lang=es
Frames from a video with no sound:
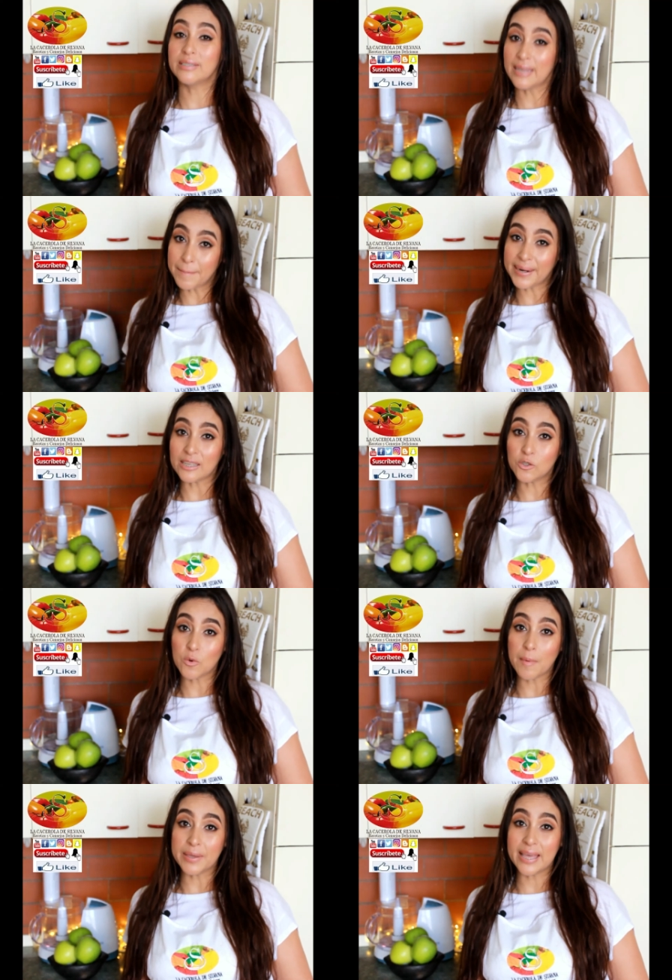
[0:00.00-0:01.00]
siempre que
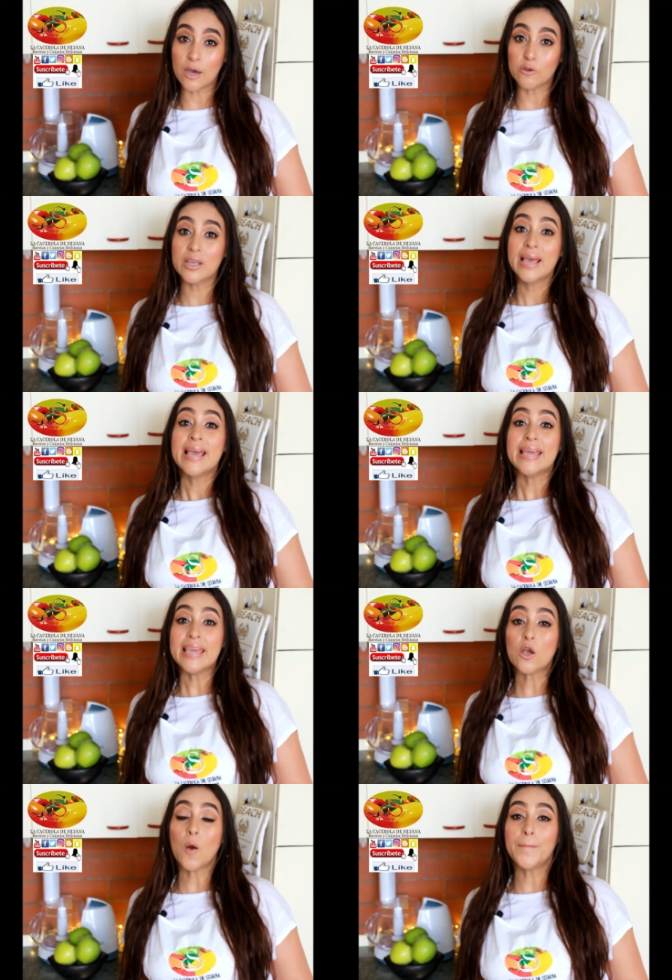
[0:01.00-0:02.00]
suba videos
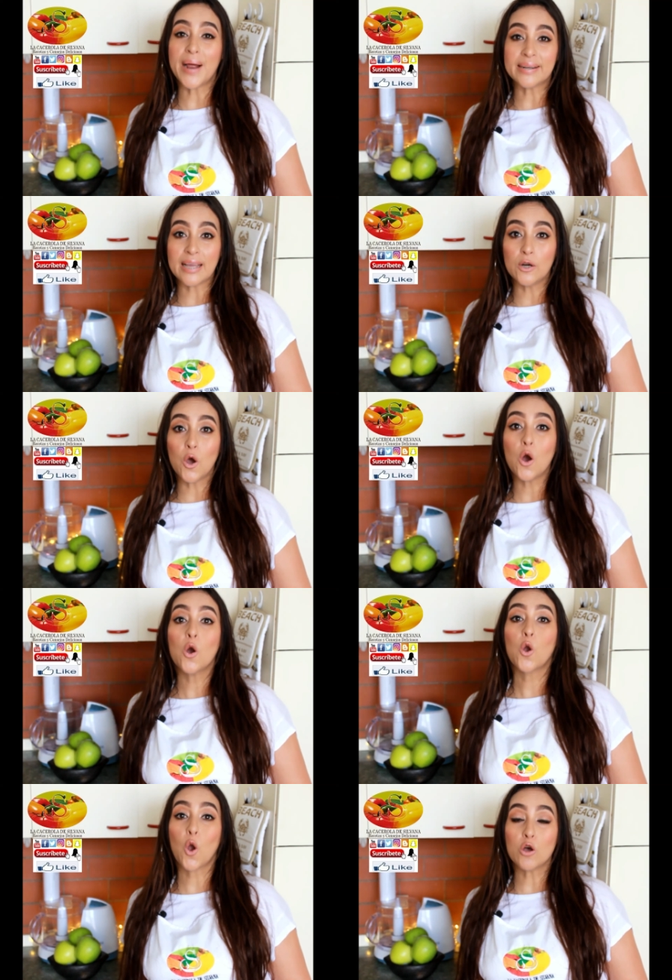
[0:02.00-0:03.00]
y
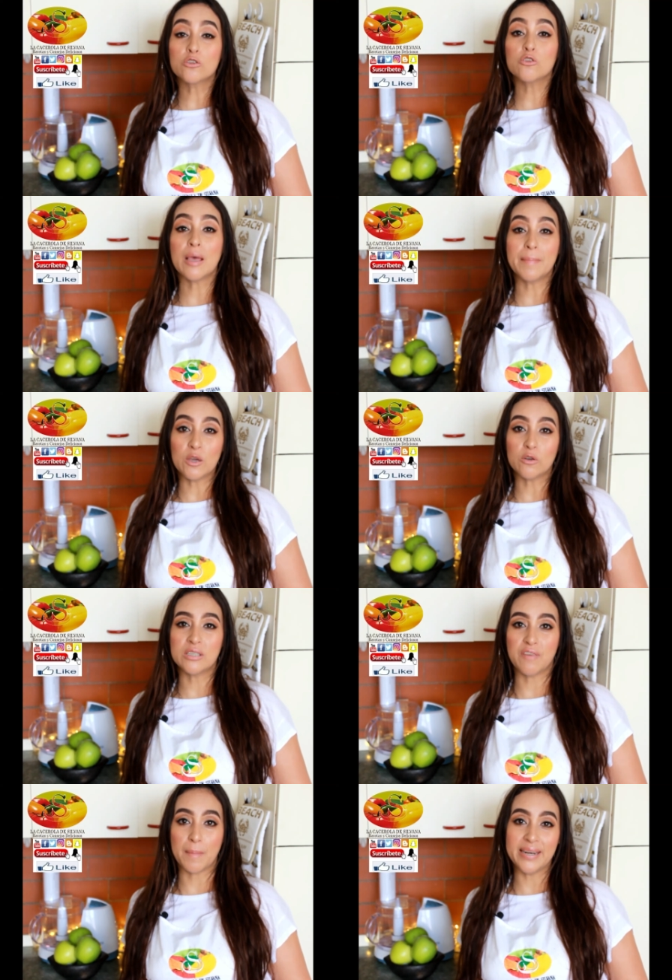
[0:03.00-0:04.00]
compártanlo con sus
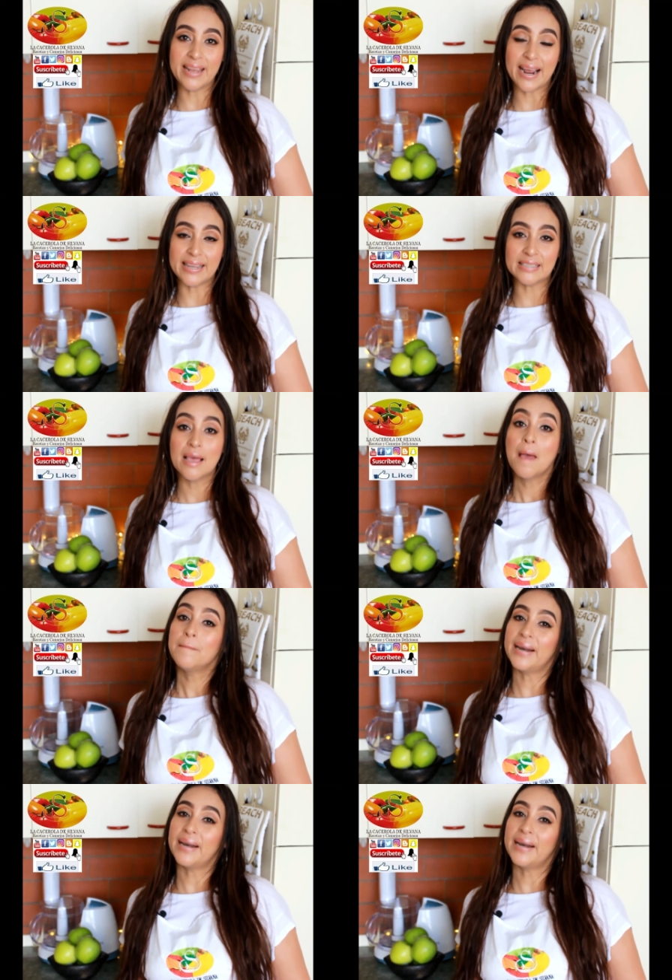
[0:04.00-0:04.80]
amigos y familiares